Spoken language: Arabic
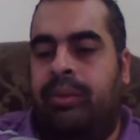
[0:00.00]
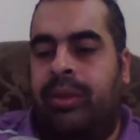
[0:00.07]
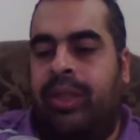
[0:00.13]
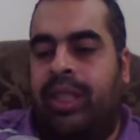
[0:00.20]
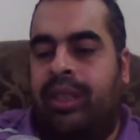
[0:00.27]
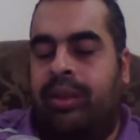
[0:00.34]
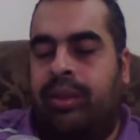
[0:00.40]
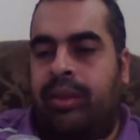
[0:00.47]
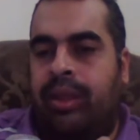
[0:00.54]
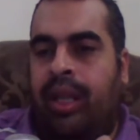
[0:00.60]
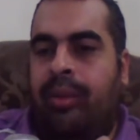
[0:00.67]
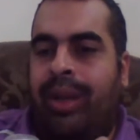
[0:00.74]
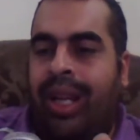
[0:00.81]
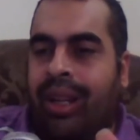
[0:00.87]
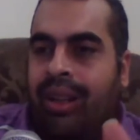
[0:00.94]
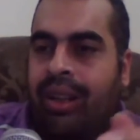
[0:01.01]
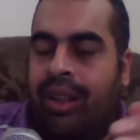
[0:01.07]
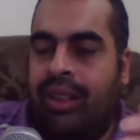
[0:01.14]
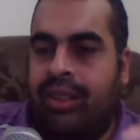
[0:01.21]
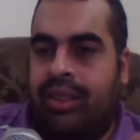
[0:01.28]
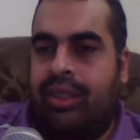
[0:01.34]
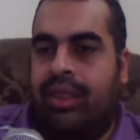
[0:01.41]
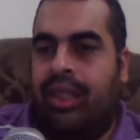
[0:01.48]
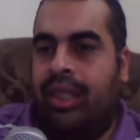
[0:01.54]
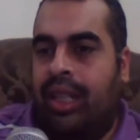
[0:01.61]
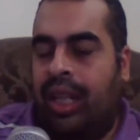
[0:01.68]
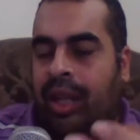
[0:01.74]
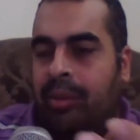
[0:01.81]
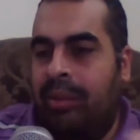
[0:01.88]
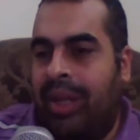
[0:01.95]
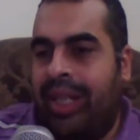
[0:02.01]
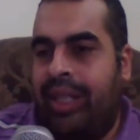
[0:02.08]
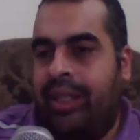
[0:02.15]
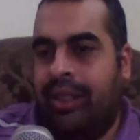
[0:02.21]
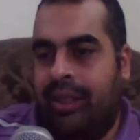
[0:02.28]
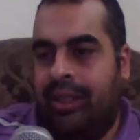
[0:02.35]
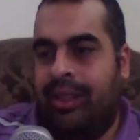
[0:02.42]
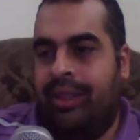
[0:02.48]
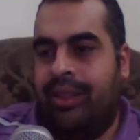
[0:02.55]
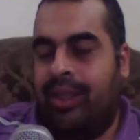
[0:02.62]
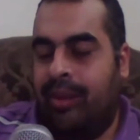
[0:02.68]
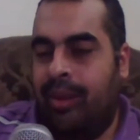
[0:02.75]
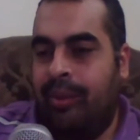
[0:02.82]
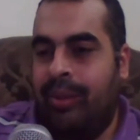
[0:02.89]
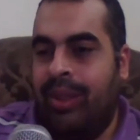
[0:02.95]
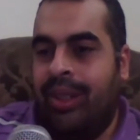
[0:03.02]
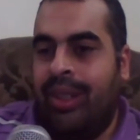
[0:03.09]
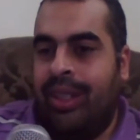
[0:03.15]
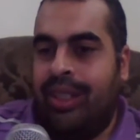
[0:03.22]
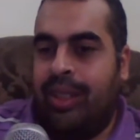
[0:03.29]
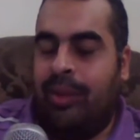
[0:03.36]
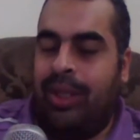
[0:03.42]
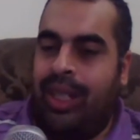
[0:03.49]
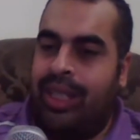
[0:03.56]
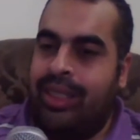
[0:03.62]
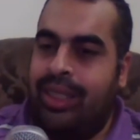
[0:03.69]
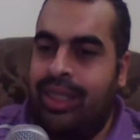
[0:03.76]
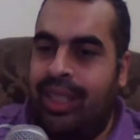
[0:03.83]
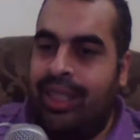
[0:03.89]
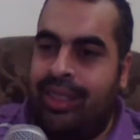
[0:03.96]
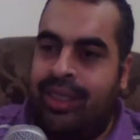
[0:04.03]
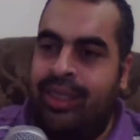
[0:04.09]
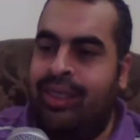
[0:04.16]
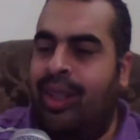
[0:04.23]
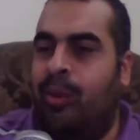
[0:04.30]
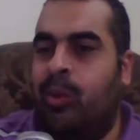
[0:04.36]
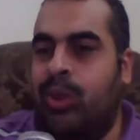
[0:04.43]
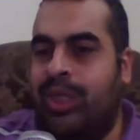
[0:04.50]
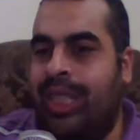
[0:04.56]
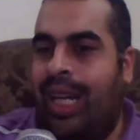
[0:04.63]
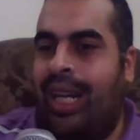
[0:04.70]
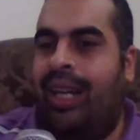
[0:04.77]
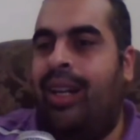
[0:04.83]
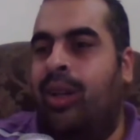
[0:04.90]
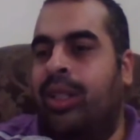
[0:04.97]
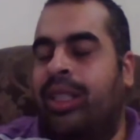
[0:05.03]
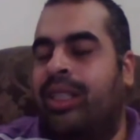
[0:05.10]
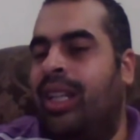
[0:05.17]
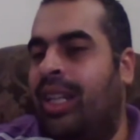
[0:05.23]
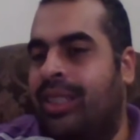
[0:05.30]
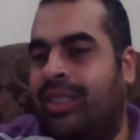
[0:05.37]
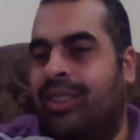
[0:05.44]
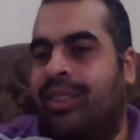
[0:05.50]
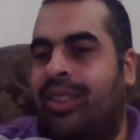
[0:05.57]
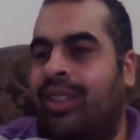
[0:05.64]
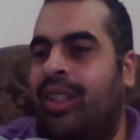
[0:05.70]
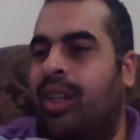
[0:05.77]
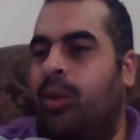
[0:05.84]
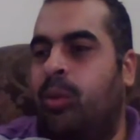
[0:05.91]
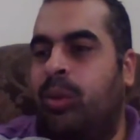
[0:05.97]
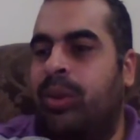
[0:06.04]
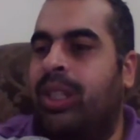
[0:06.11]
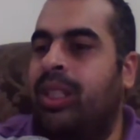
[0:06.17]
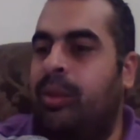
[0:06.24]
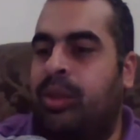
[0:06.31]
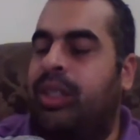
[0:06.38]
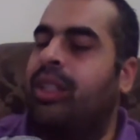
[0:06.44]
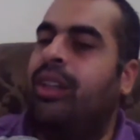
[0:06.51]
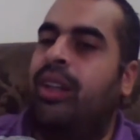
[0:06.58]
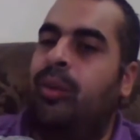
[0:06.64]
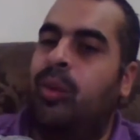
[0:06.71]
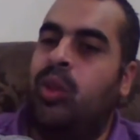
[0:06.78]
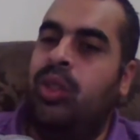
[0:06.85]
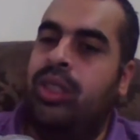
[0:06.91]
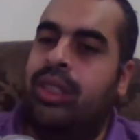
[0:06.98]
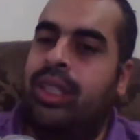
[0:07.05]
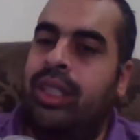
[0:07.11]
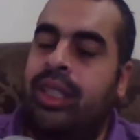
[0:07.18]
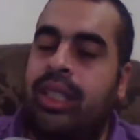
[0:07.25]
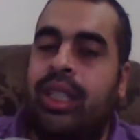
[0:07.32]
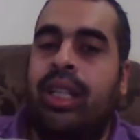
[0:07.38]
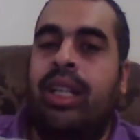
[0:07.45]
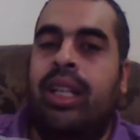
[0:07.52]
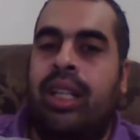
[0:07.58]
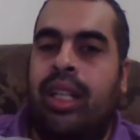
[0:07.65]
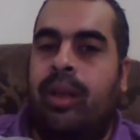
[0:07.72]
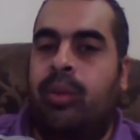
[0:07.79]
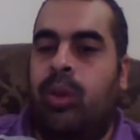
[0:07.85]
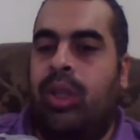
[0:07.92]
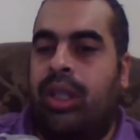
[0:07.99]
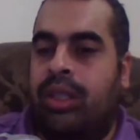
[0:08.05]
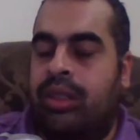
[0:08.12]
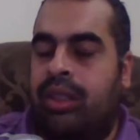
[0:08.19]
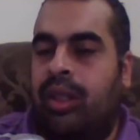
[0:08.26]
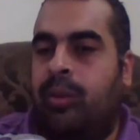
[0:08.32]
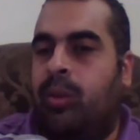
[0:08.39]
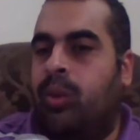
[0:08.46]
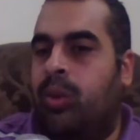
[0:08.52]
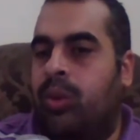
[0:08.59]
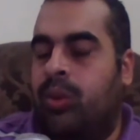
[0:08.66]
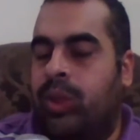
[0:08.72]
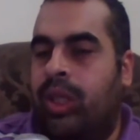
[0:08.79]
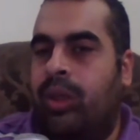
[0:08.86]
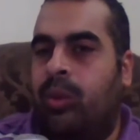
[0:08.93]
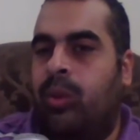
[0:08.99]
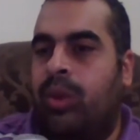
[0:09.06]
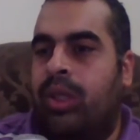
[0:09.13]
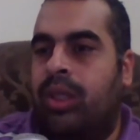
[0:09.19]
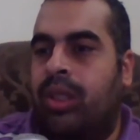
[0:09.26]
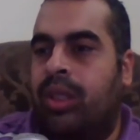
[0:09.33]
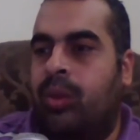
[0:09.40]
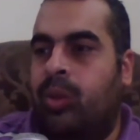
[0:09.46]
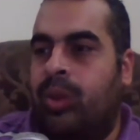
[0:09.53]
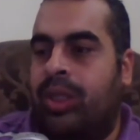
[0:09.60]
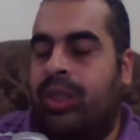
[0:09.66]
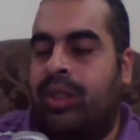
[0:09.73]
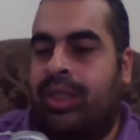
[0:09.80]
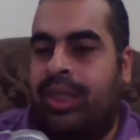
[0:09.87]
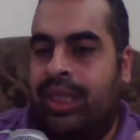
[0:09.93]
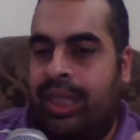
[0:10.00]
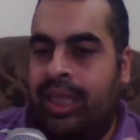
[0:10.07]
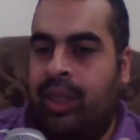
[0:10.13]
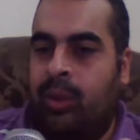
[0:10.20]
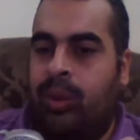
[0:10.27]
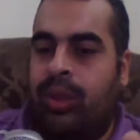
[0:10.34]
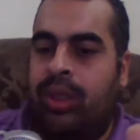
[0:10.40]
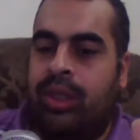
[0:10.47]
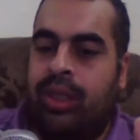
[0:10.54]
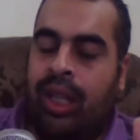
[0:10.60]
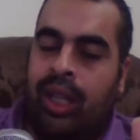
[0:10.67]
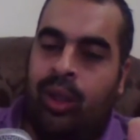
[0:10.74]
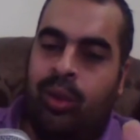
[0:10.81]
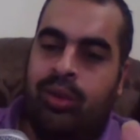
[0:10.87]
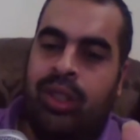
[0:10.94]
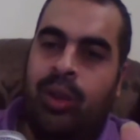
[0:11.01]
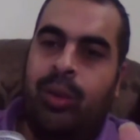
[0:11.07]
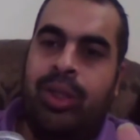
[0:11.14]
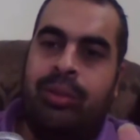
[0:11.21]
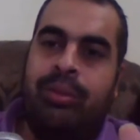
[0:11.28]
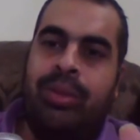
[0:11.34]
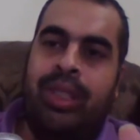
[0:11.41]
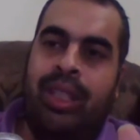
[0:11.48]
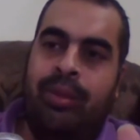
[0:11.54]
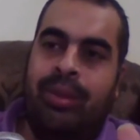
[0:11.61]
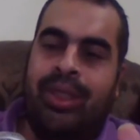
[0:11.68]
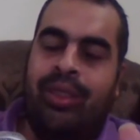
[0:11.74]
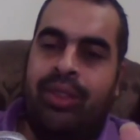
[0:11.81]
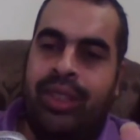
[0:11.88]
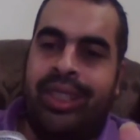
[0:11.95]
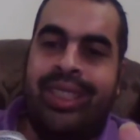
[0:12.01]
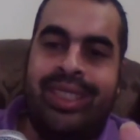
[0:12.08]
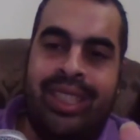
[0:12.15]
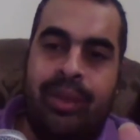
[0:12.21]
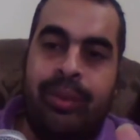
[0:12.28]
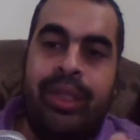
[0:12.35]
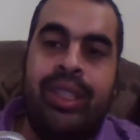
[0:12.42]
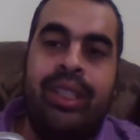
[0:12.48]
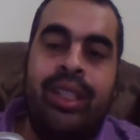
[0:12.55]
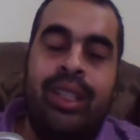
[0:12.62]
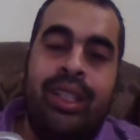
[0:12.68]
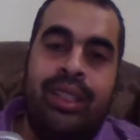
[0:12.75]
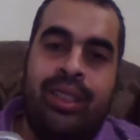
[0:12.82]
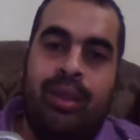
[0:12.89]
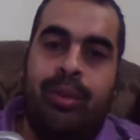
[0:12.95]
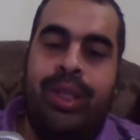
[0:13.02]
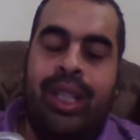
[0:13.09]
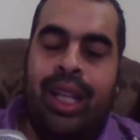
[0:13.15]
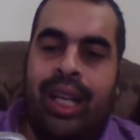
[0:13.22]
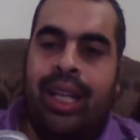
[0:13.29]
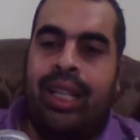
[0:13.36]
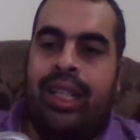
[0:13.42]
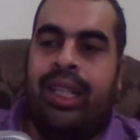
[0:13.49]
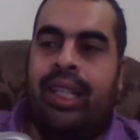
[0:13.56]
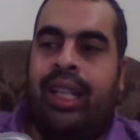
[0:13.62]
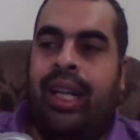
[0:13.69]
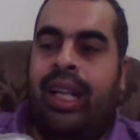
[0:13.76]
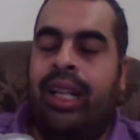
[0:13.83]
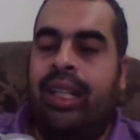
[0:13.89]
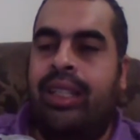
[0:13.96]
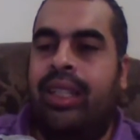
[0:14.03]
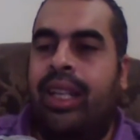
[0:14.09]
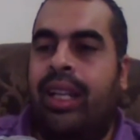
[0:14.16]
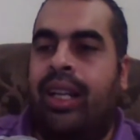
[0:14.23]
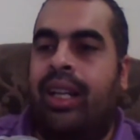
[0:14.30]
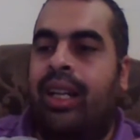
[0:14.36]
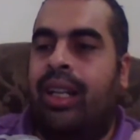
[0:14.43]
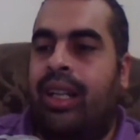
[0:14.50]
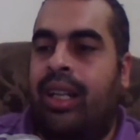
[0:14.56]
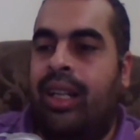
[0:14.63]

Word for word: يعني عمل حاجه غلط اعمل معاه ايه تمام طبعا عندنا تضرب وتزعق هي دي احسن طريقه وبكده مش هيكرر الموضوع التاني لا بيقول لك الضرب والزعيق والتخلف دوت بيعمل طفل انزامي طب ايه الحل الحل ان انا